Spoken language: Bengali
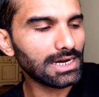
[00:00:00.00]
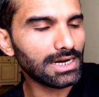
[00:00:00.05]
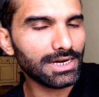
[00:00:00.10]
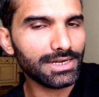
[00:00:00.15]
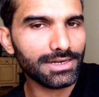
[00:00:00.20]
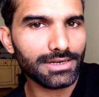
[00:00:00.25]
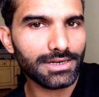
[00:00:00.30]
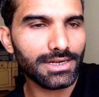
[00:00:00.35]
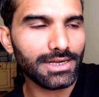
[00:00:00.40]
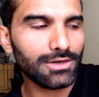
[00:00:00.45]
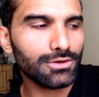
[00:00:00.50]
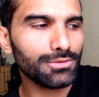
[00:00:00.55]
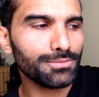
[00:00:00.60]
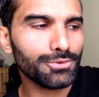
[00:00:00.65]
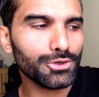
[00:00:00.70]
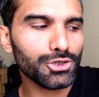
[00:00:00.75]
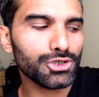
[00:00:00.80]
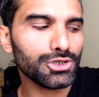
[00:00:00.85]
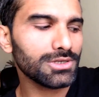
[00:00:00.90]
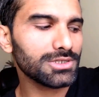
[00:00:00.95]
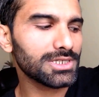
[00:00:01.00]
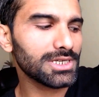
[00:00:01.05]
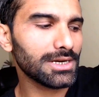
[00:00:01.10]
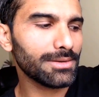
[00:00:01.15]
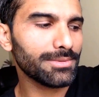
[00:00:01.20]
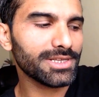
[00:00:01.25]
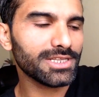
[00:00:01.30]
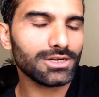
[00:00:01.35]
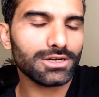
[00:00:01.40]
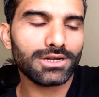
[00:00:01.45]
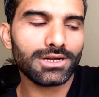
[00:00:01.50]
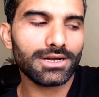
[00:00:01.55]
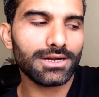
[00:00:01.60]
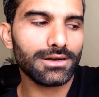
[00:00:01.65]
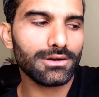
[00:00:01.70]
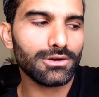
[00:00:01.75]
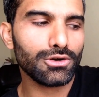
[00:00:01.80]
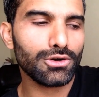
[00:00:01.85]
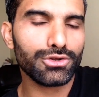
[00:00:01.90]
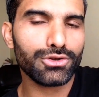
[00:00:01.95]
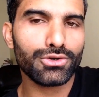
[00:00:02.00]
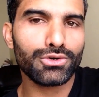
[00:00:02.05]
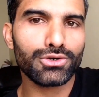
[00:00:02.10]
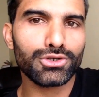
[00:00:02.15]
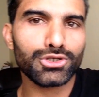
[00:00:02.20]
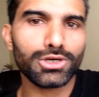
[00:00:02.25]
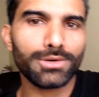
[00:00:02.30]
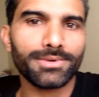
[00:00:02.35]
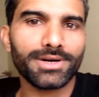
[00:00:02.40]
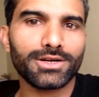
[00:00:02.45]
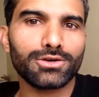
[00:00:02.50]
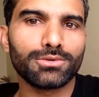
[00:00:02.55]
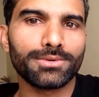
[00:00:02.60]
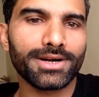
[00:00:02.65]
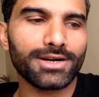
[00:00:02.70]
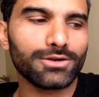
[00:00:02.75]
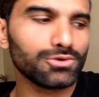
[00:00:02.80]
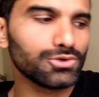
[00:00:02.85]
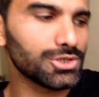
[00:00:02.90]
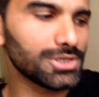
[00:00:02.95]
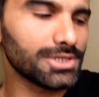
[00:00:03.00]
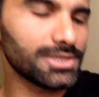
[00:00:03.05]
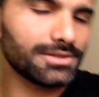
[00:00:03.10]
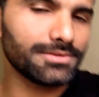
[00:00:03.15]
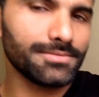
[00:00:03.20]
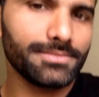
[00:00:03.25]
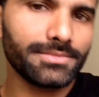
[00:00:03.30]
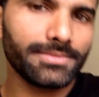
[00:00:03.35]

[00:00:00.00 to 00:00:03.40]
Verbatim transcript: আর এখন প্রশ্ন হচ্ছে আমাদের কতক্ষণ সময় ঘুমানো উচিত